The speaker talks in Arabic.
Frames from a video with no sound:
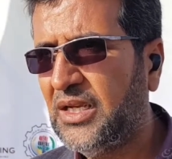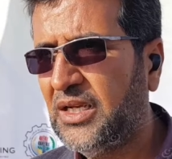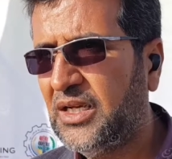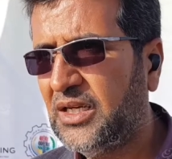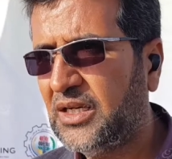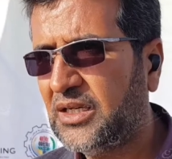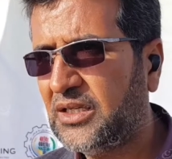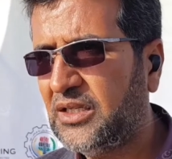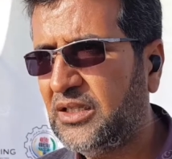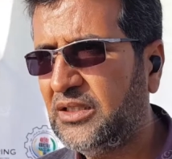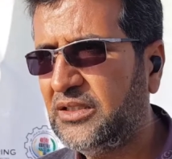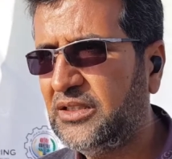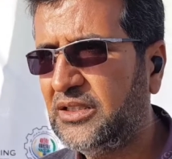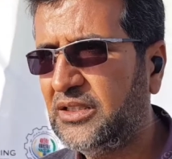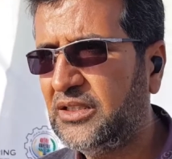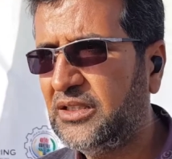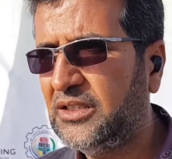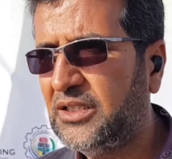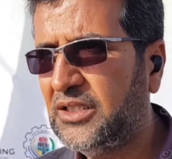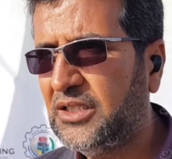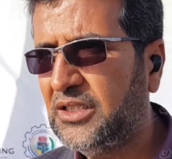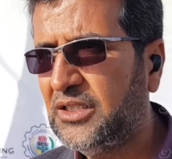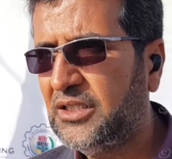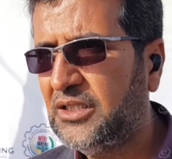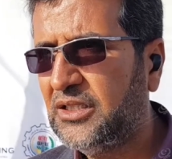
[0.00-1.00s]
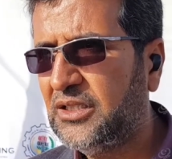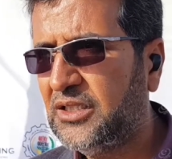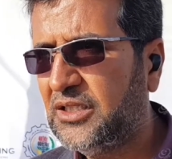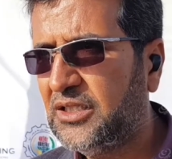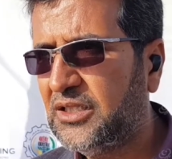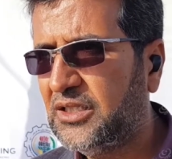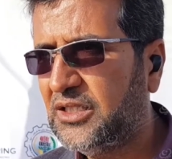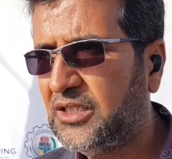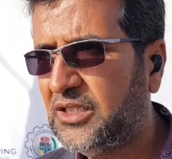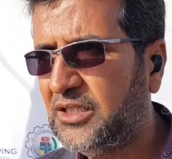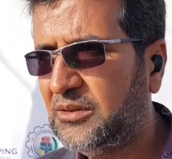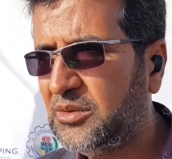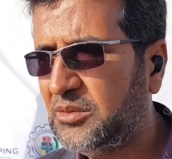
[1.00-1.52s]
الرالي
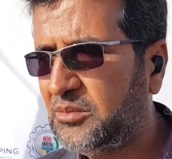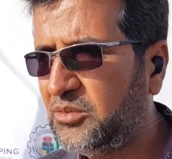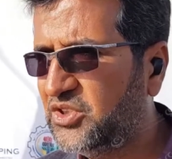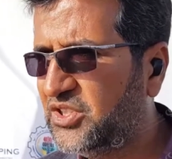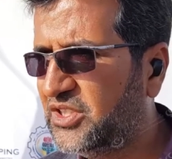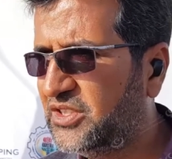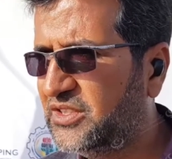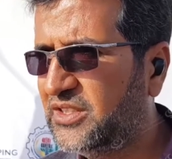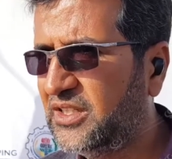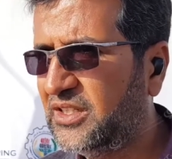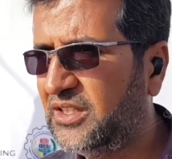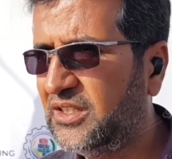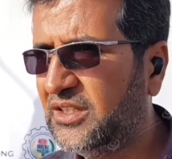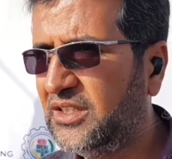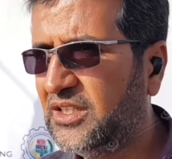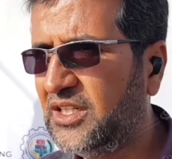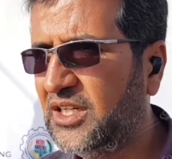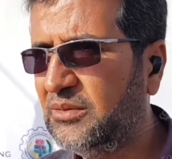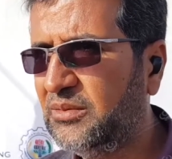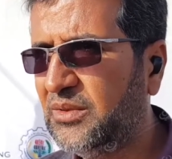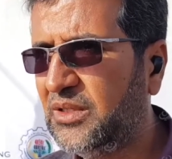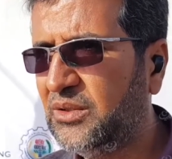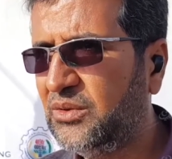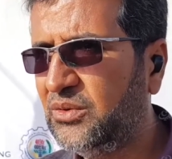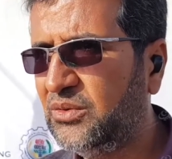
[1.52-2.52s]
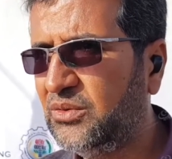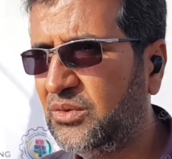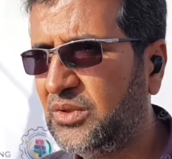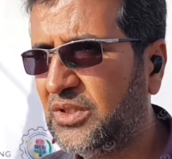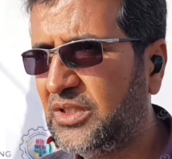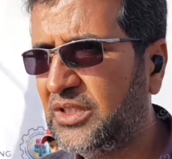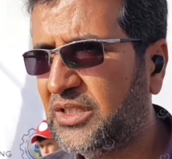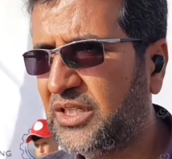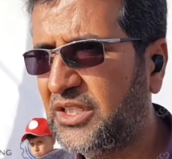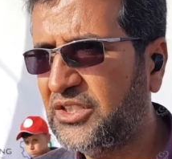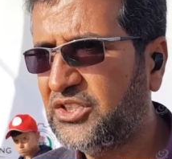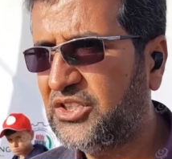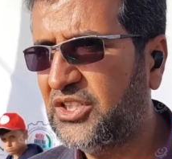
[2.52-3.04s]
آه، من مؤسسة أرنكابا
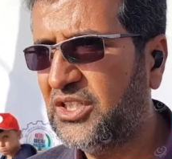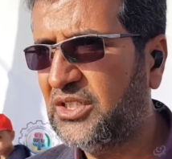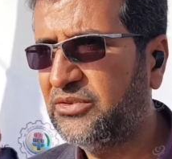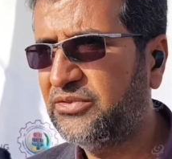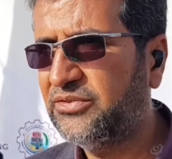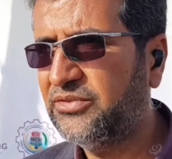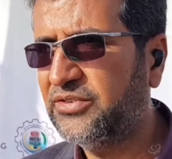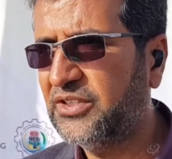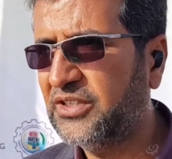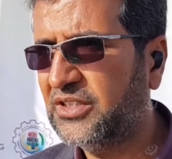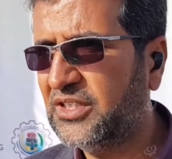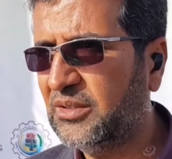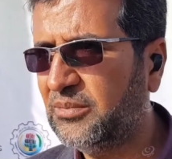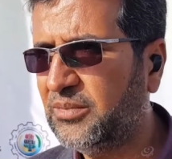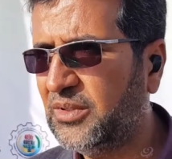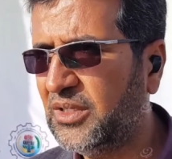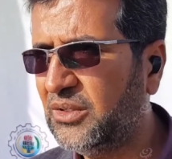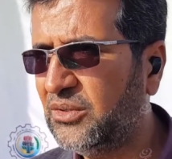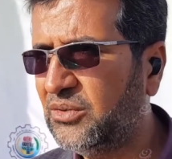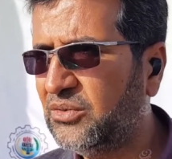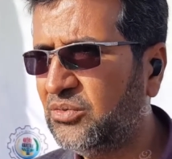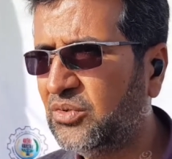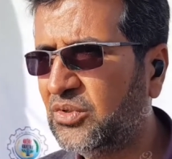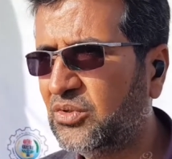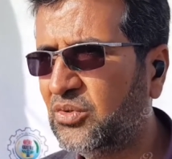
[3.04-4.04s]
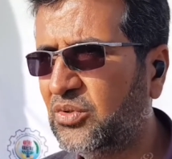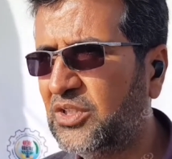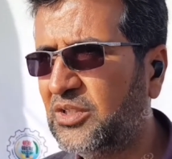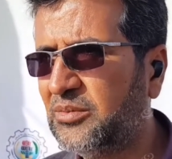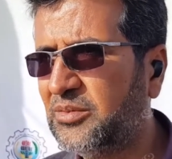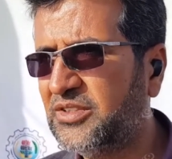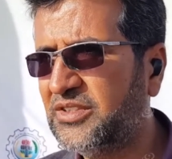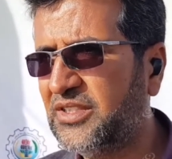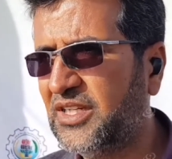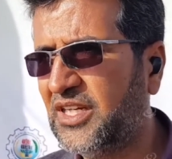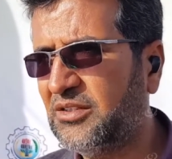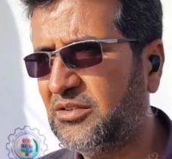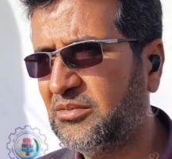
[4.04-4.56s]
والكشاف كاباو وكل من
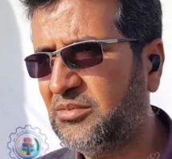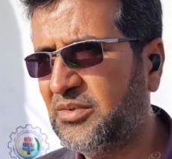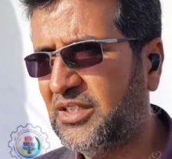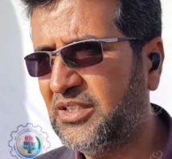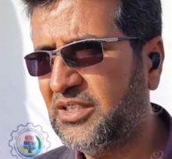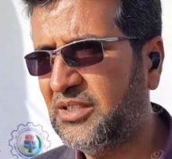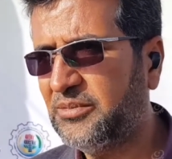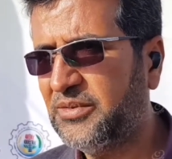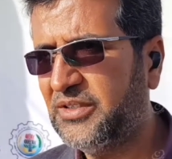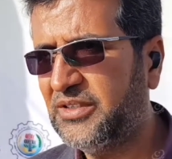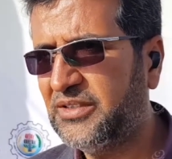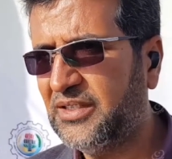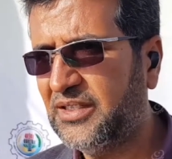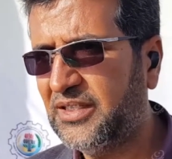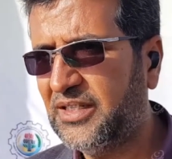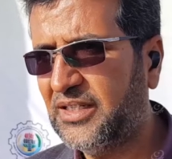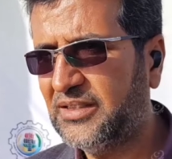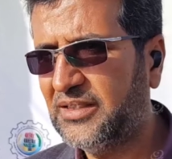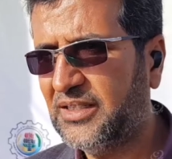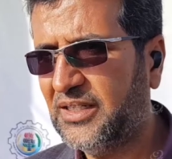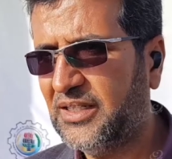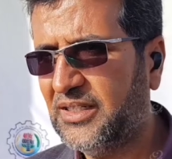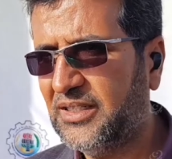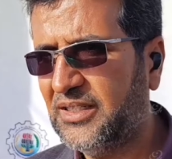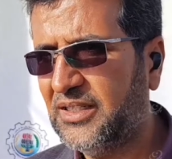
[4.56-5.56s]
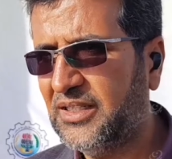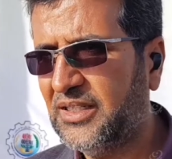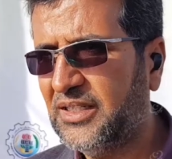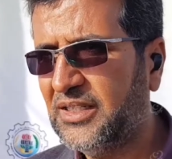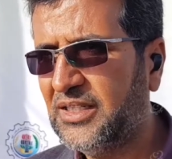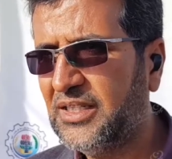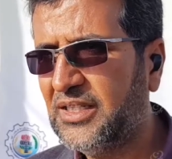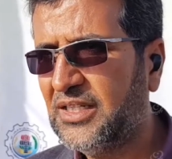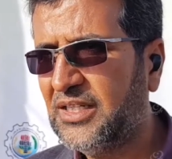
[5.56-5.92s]
ساهم معنا بإذن الله تعالى